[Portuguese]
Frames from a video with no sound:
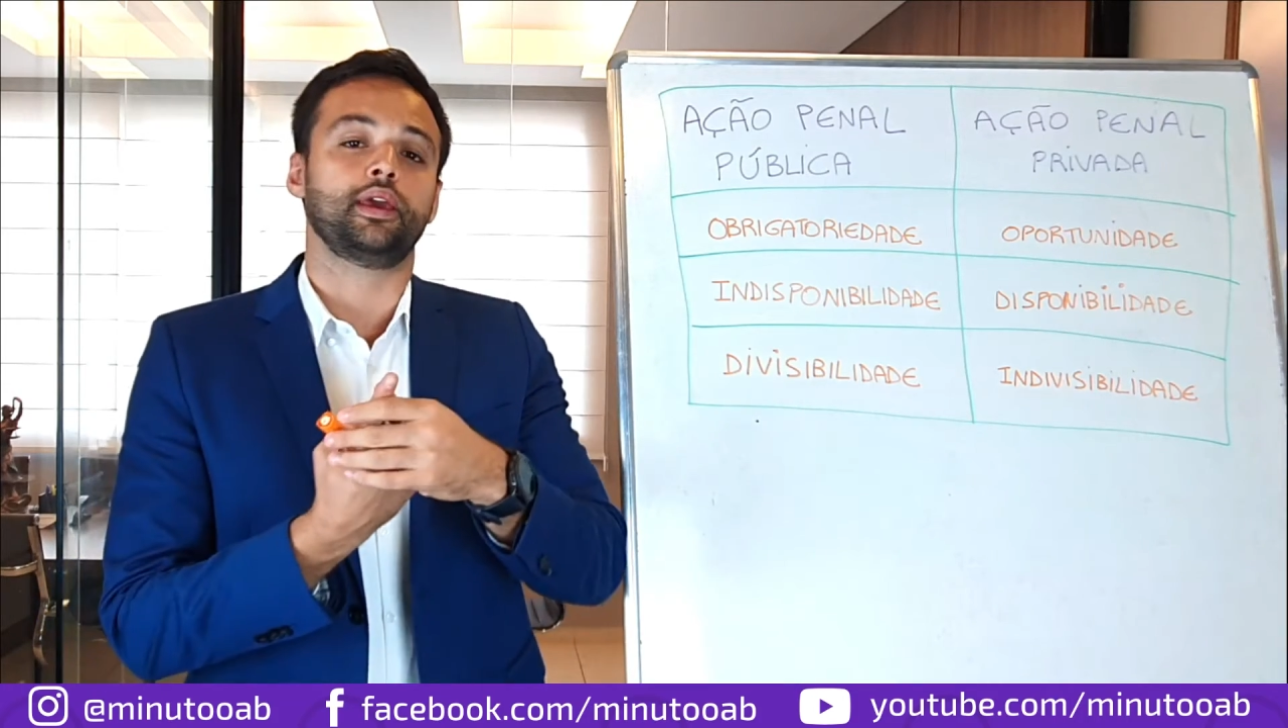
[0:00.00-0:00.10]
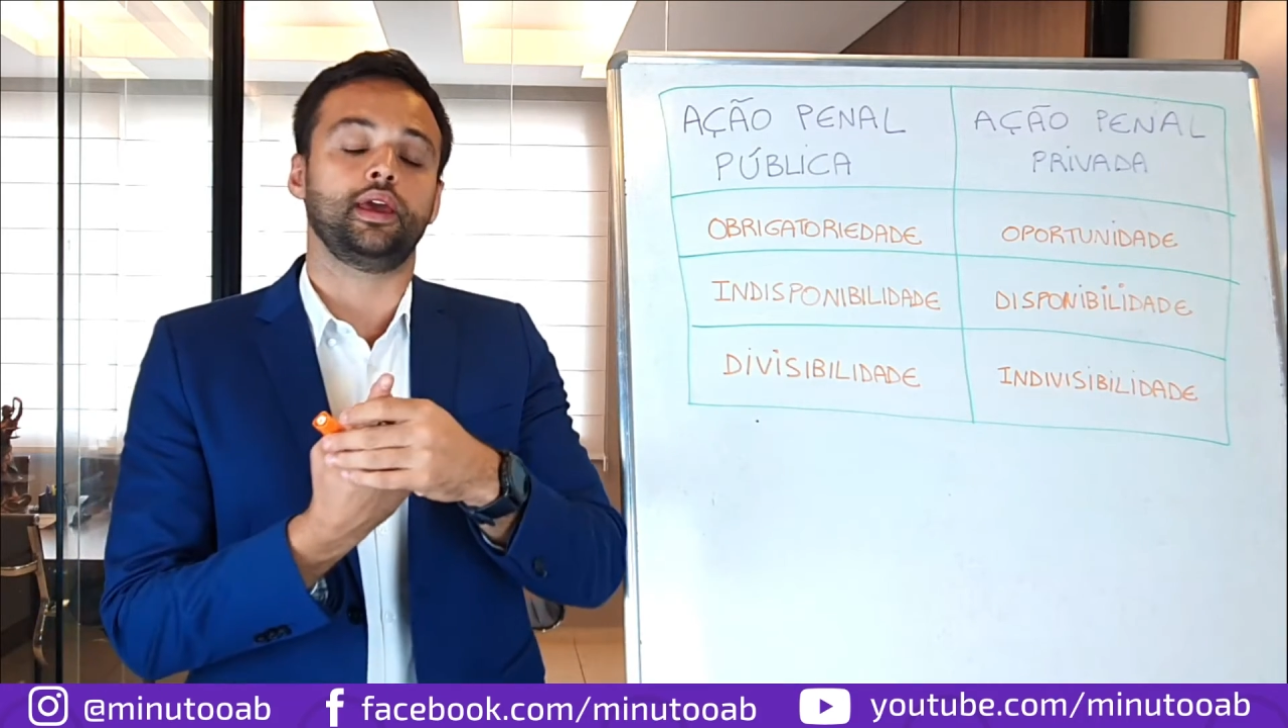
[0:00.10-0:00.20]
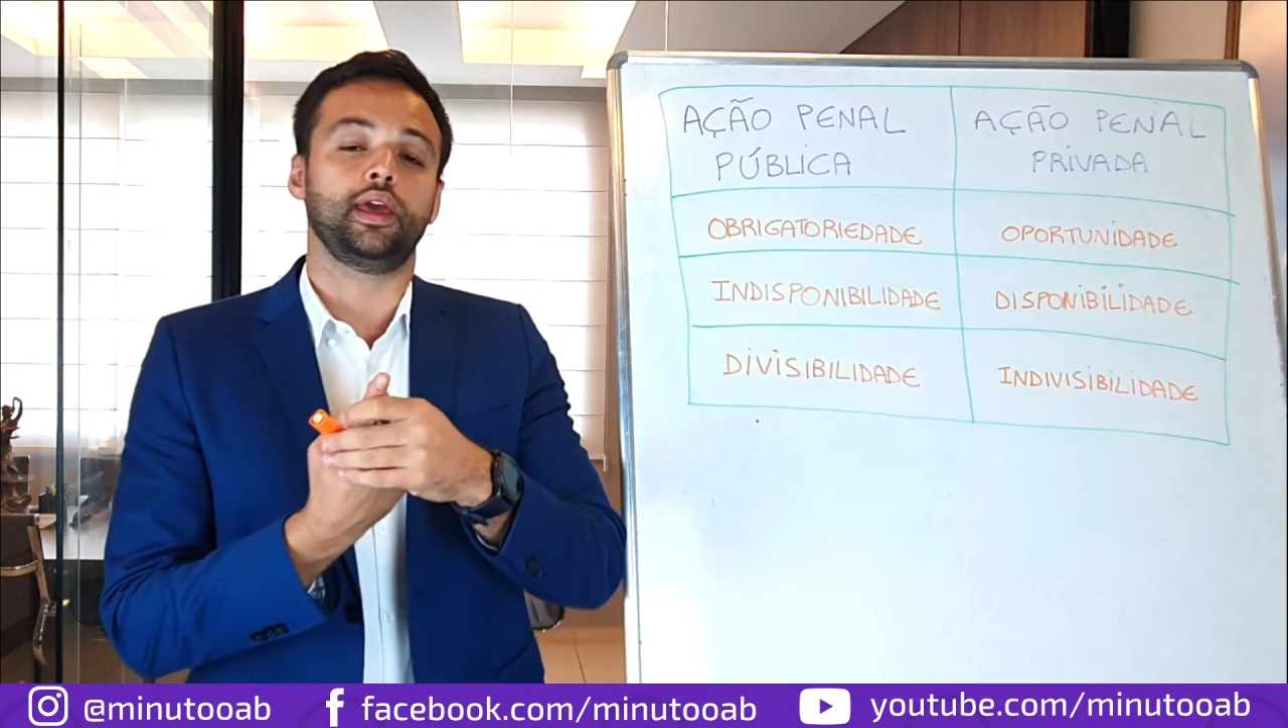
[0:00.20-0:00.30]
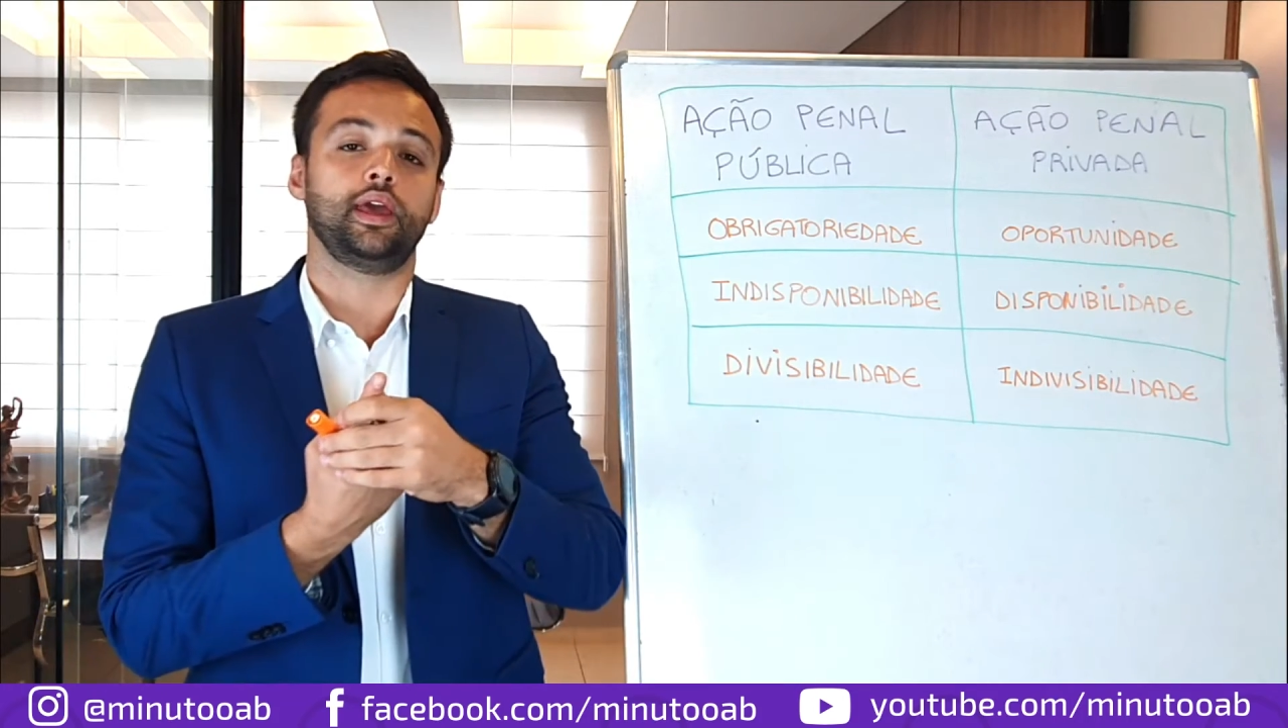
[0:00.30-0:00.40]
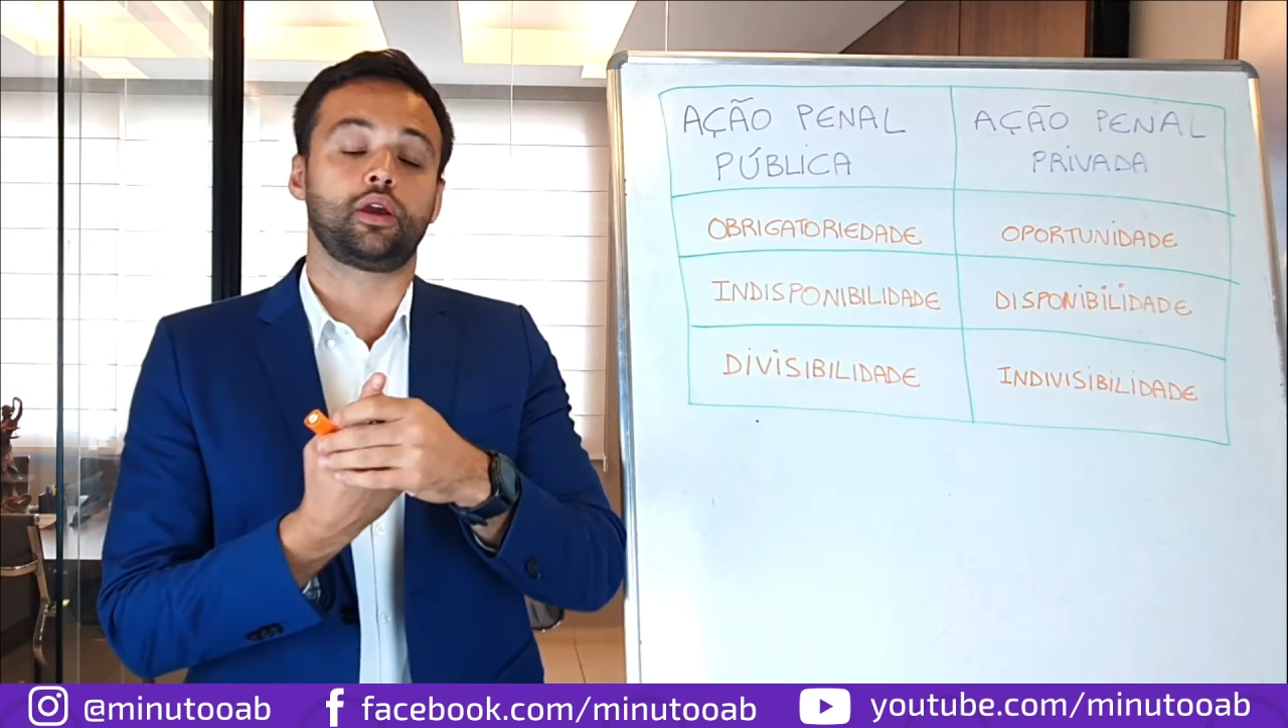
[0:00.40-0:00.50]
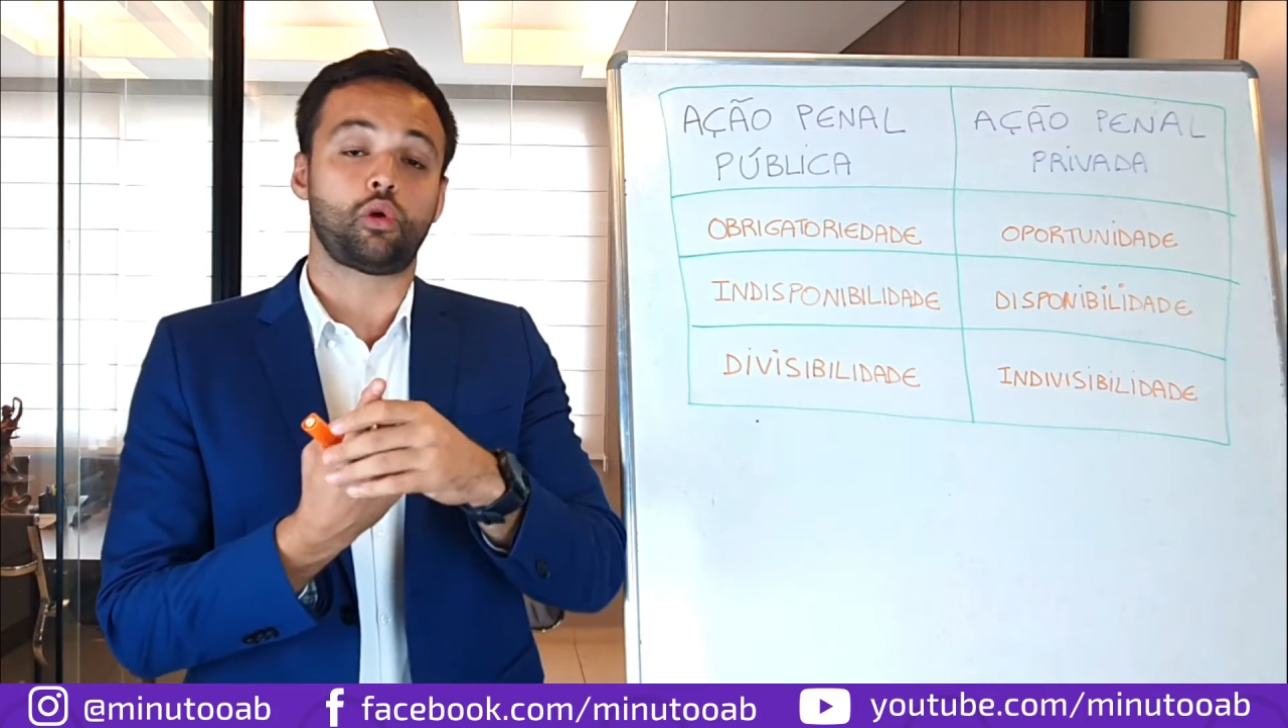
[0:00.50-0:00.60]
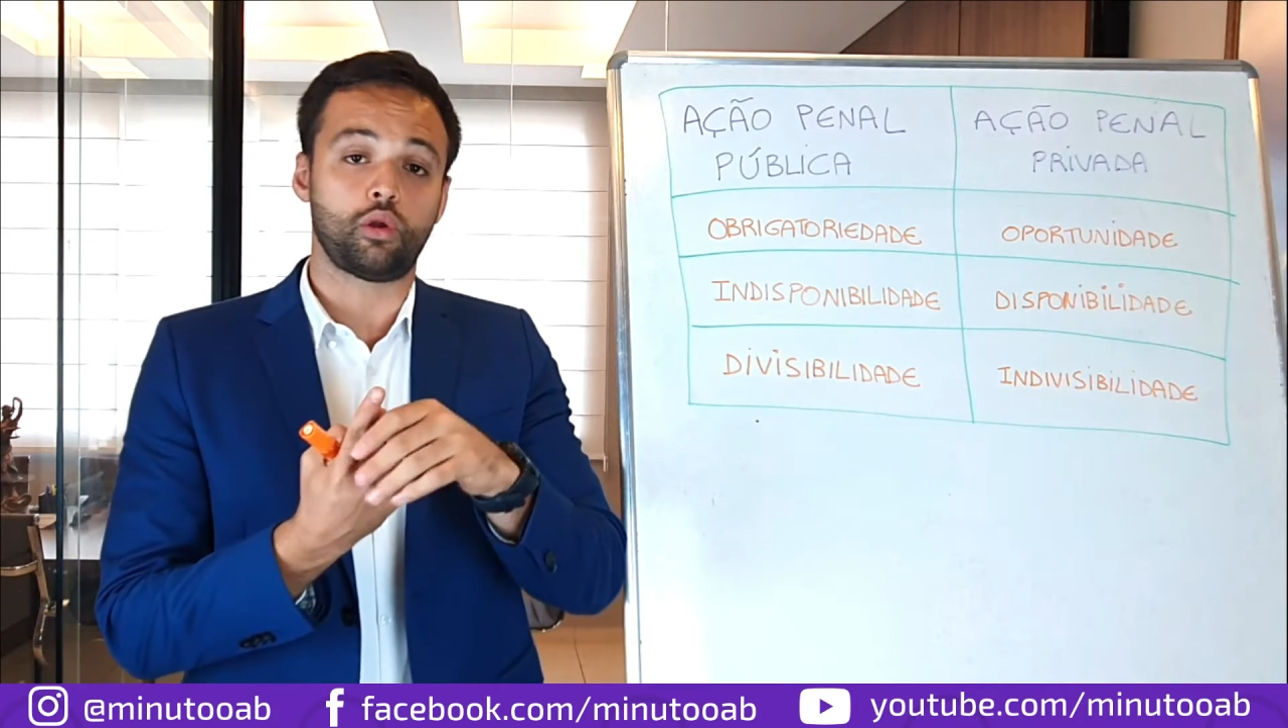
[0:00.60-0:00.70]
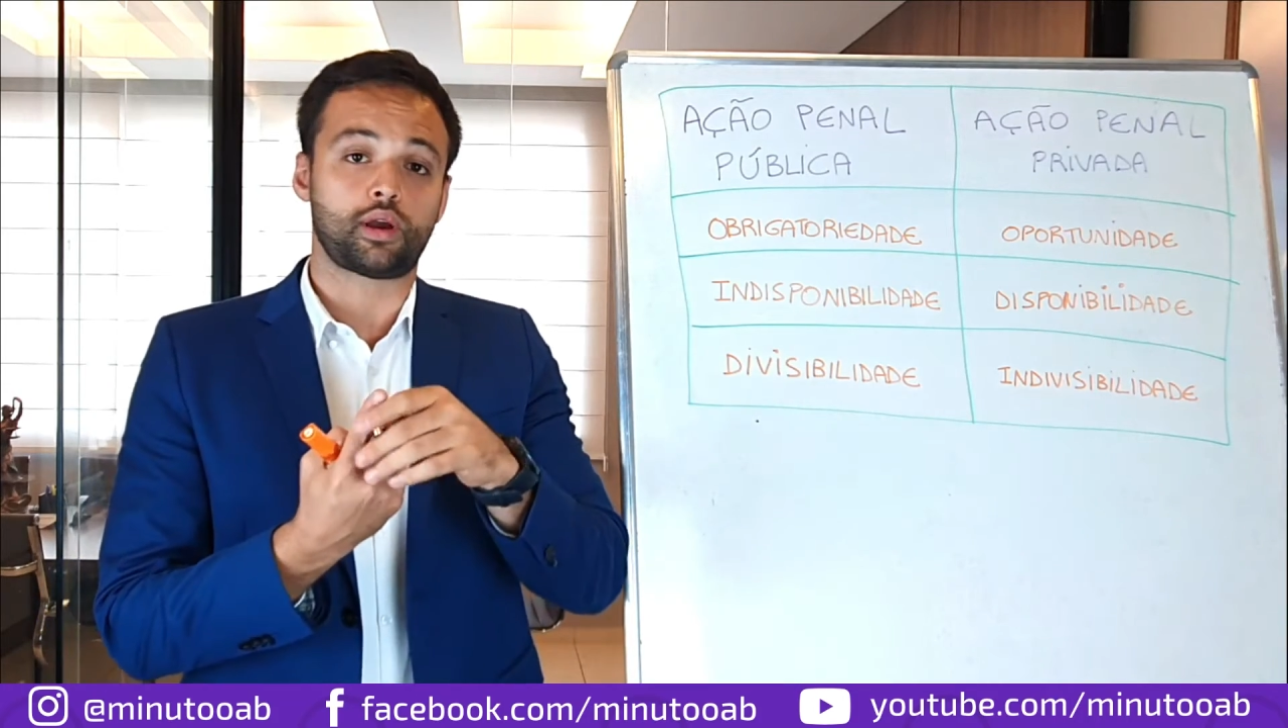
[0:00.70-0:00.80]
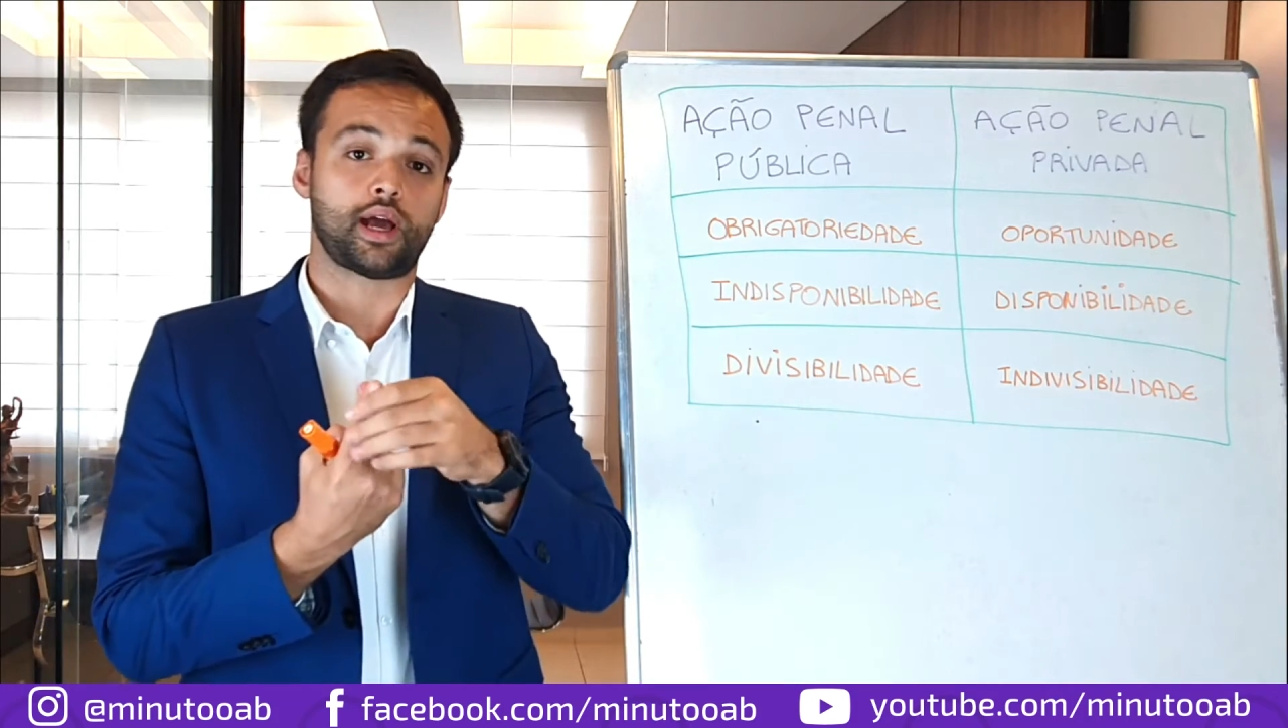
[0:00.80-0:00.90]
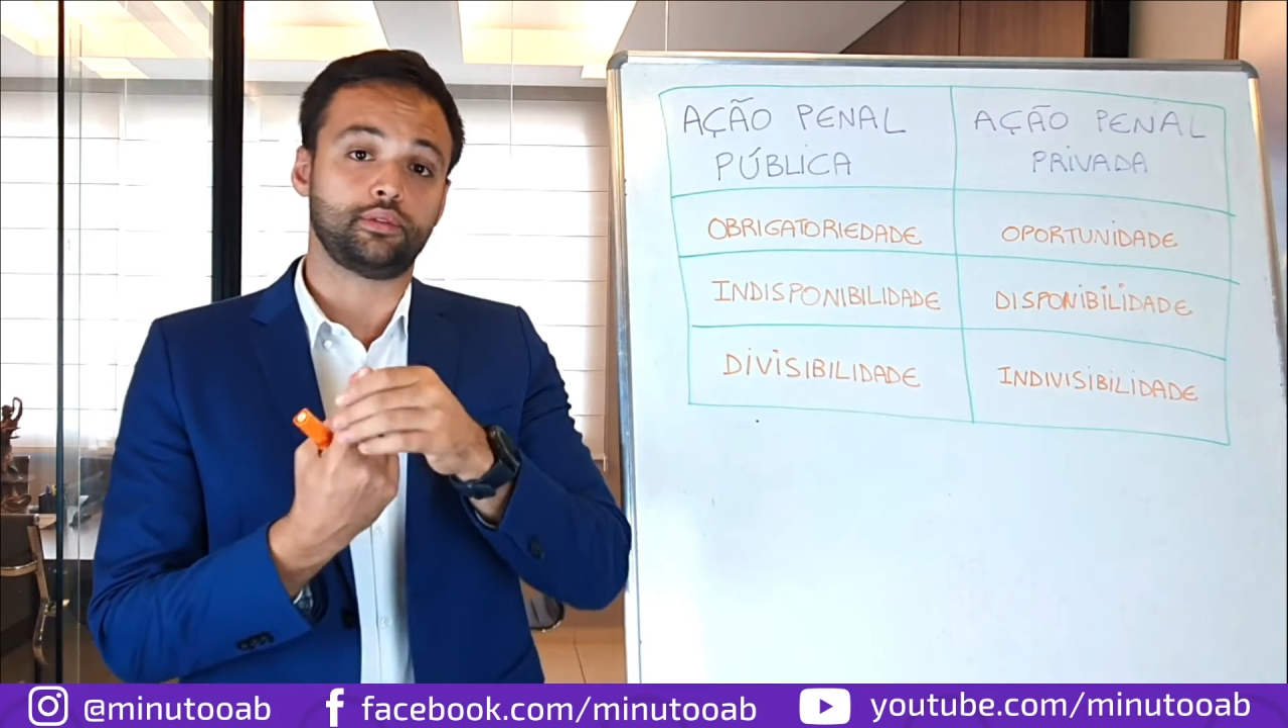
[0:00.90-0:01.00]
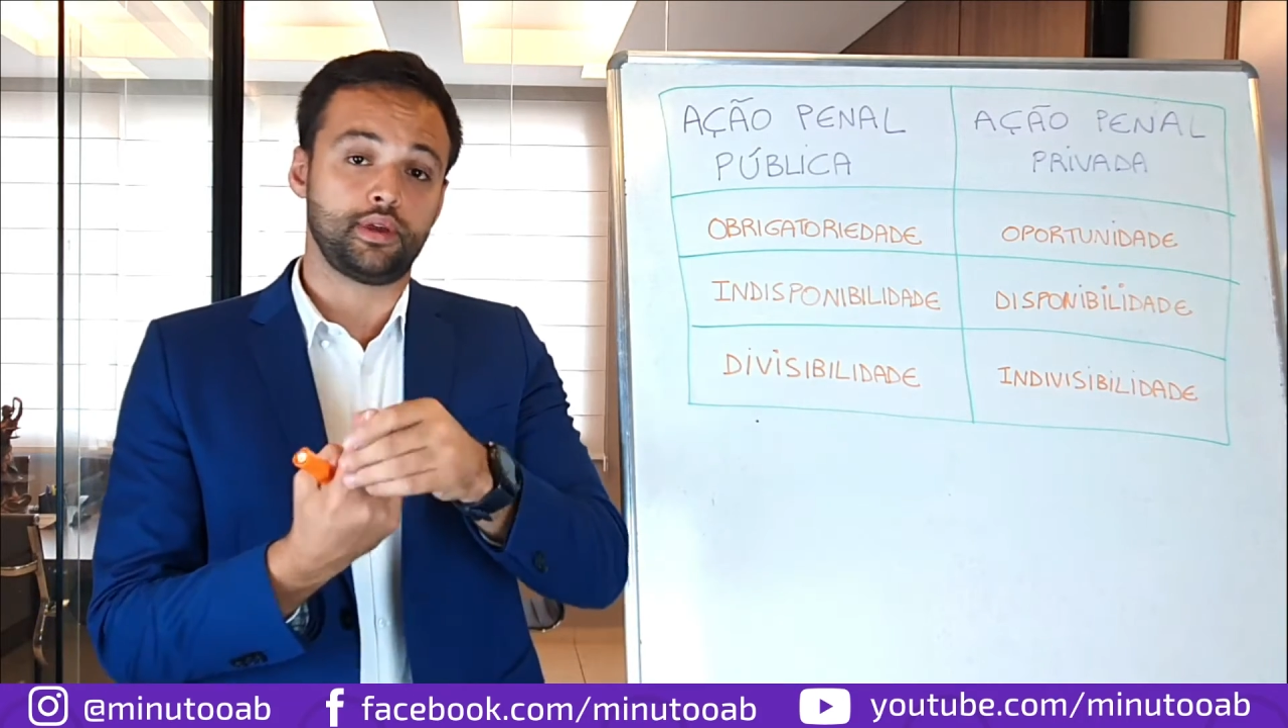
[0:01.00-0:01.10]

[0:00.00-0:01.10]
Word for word: é, colocado